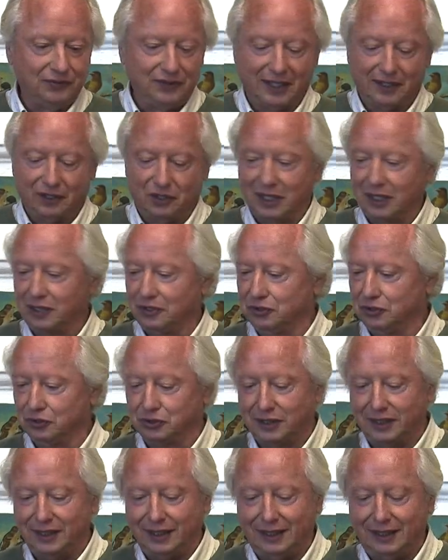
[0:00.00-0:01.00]
daros a
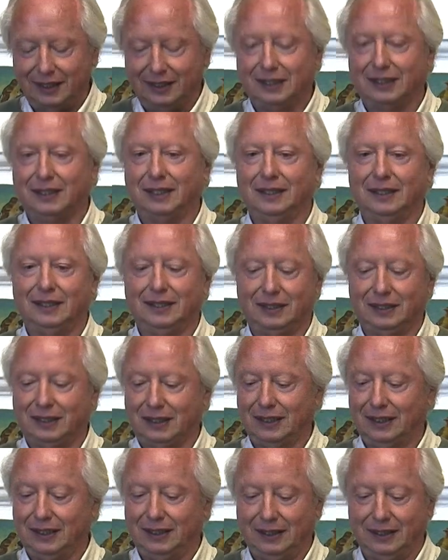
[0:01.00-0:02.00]
conocer este,
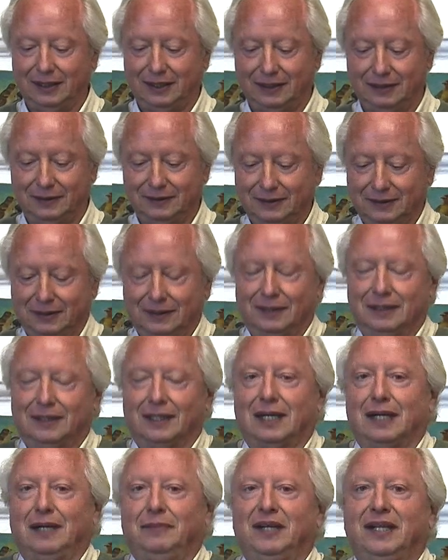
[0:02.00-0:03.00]
este
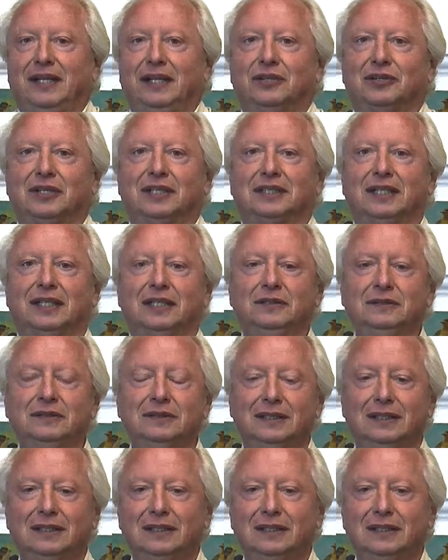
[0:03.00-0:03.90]
remedio casero,